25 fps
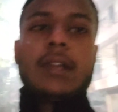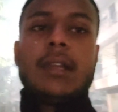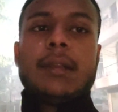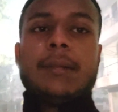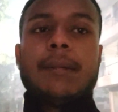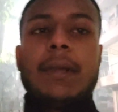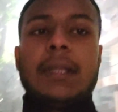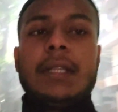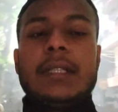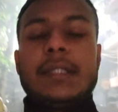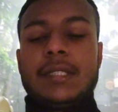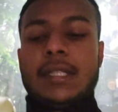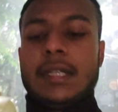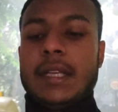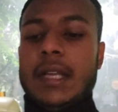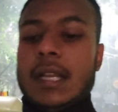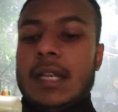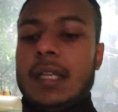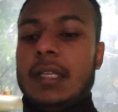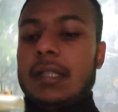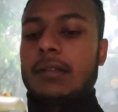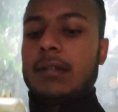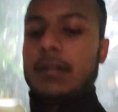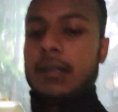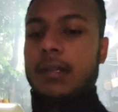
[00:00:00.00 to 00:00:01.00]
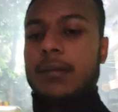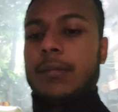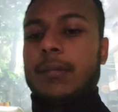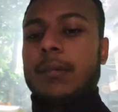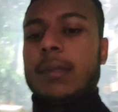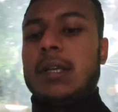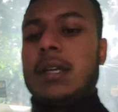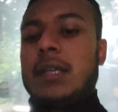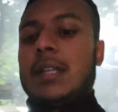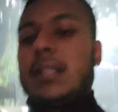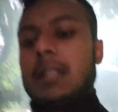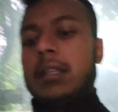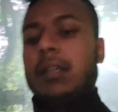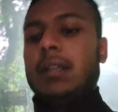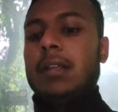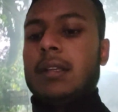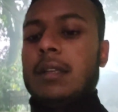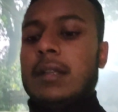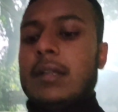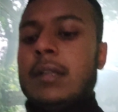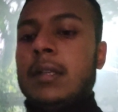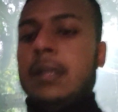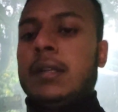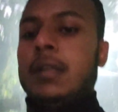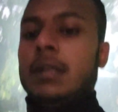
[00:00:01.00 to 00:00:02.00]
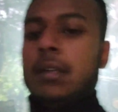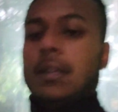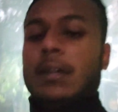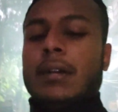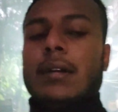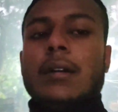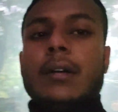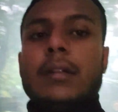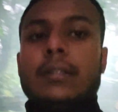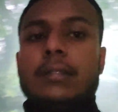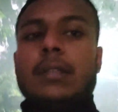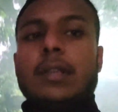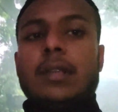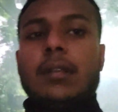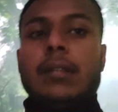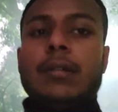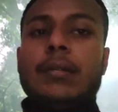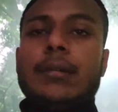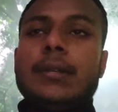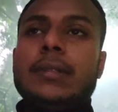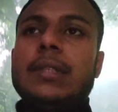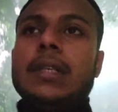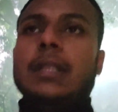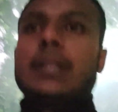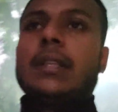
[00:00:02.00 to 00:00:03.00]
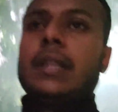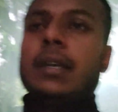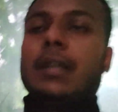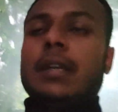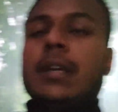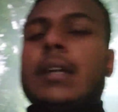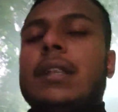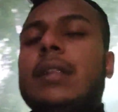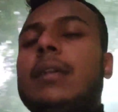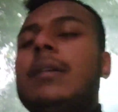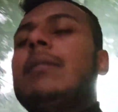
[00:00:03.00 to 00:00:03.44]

ठंडे पानी से नहा ले तो गर्म नहीं रहता और चलो अभी चलते घर